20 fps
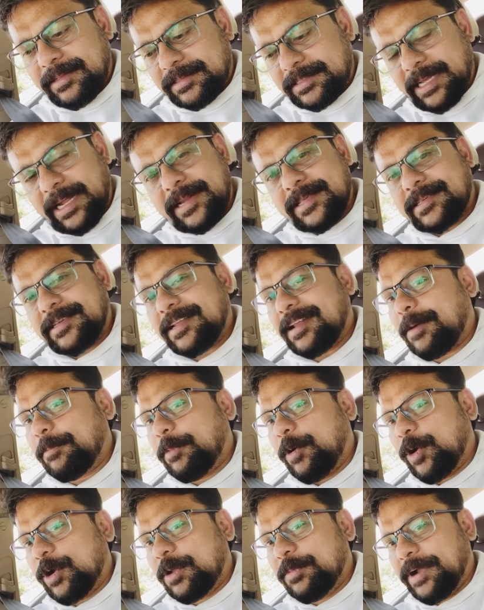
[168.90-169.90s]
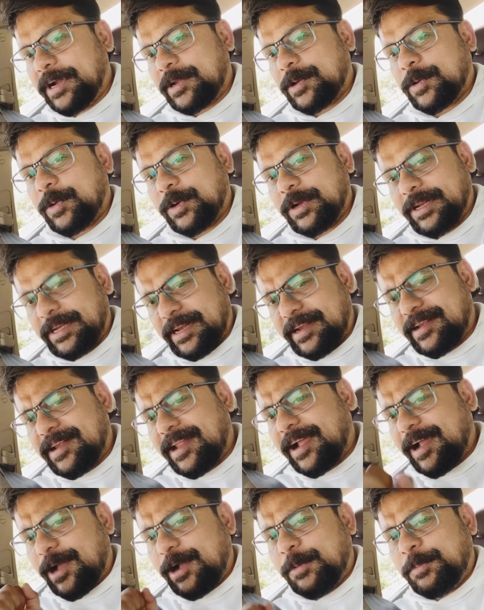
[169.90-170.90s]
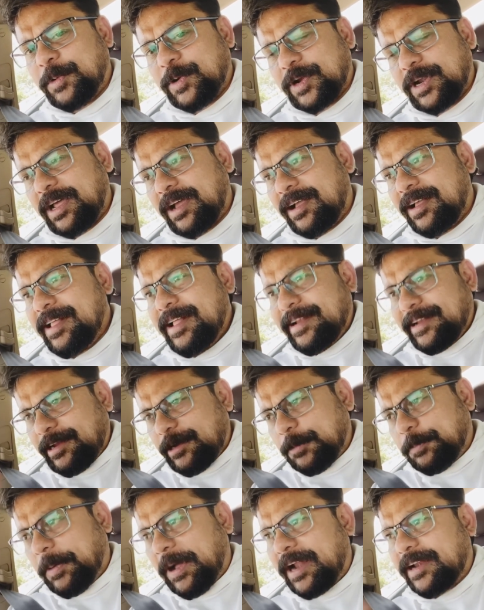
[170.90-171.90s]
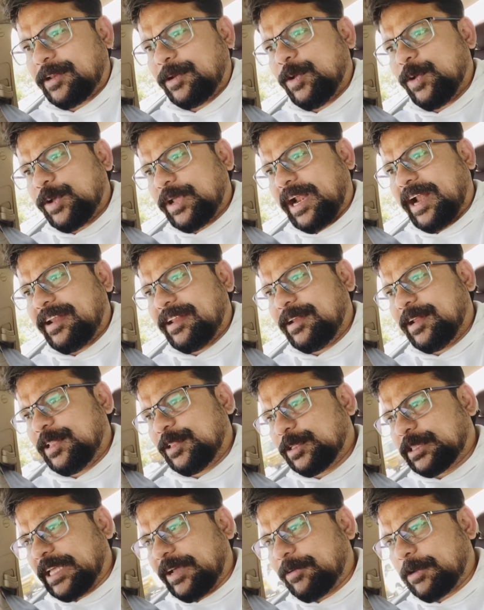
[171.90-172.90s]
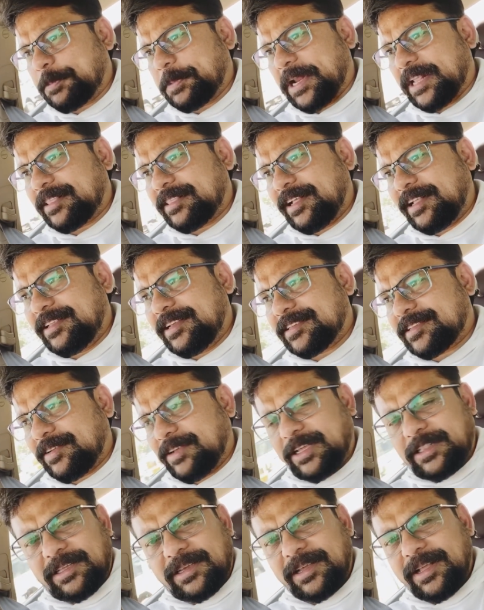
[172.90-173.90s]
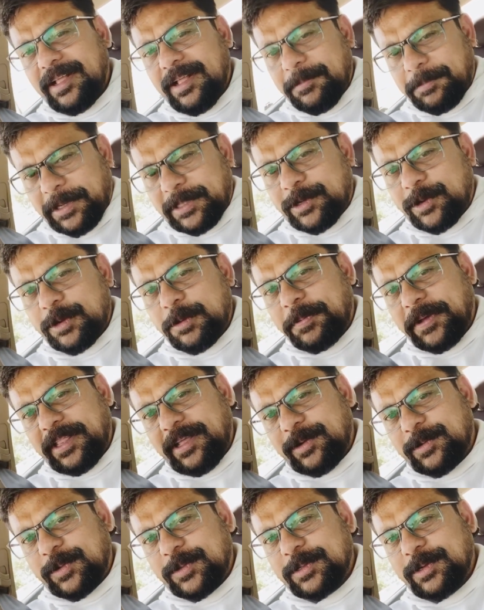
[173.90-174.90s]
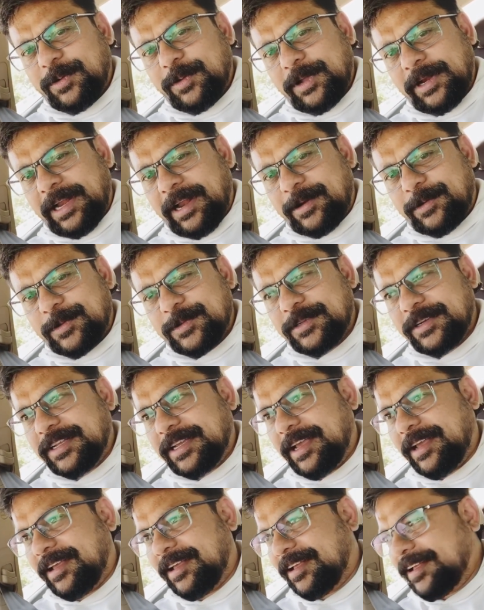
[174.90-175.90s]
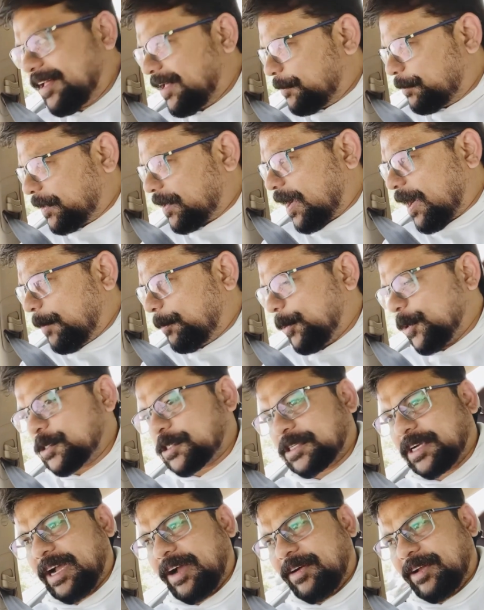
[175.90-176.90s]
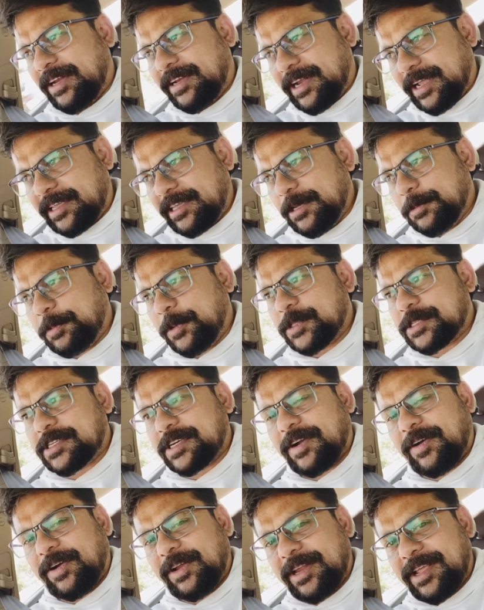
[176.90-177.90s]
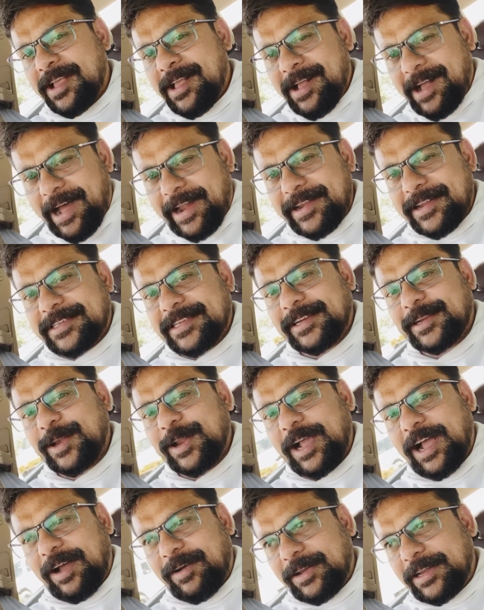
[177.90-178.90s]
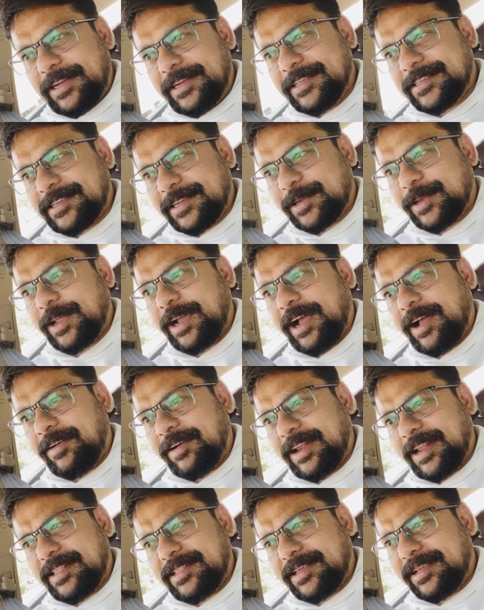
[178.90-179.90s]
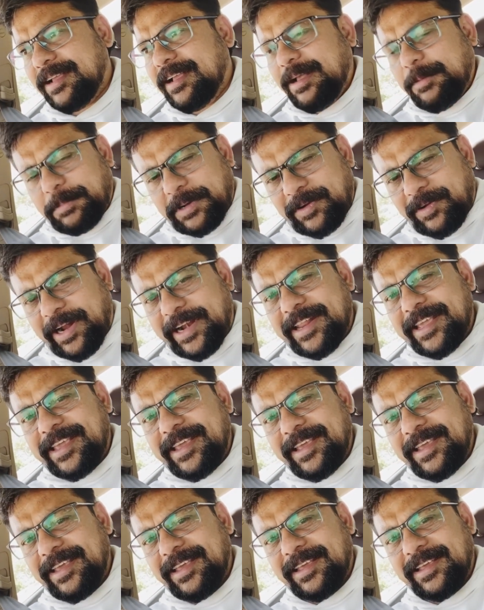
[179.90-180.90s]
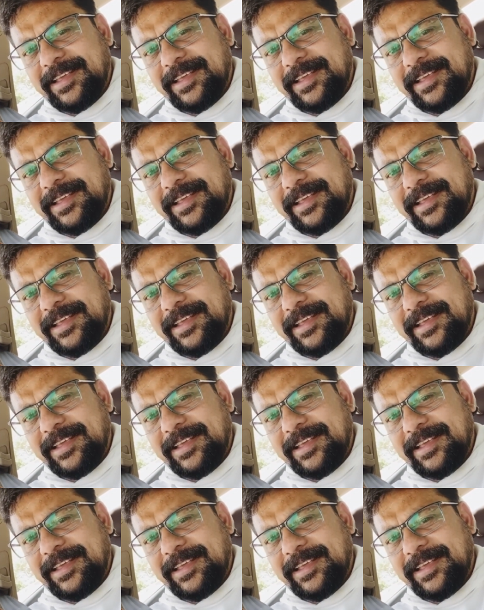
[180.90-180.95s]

జనసేన బోర్డు పెట్టుకుని నిన్న కాక మొన్న నన్ను పార్టీలోకి రానిలేదు తీవ్ర ప్రయత్నాలు చేశాను ఏది పది రోజులు పదిహేను రోజులు ఒక నెల రోజులకే మన ఆ పోస్ట్ కావాలి నాకు ఈ పోస్ట్ కావాలి అన్ని సీట్లు కావాలి ఇన్ని సీట్లు కావాలని మనం అడిగి